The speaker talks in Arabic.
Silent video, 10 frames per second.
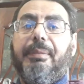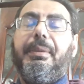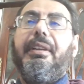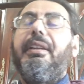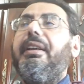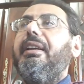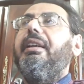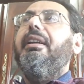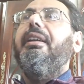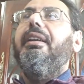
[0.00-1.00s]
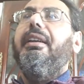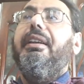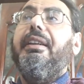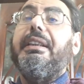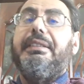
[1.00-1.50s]
يمكن ان,
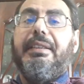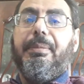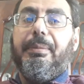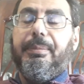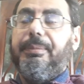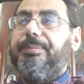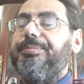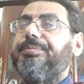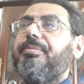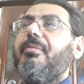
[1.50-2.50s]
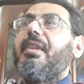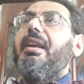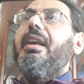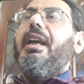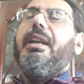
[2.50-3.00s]
إن ده السبب
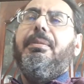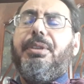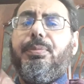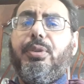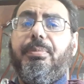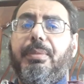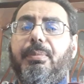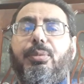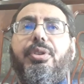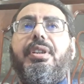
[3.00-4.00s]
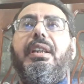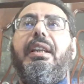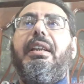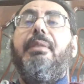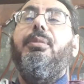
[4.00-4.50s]
انما مش مهم المشكله
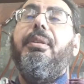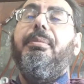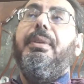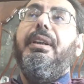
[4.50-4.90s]
المهم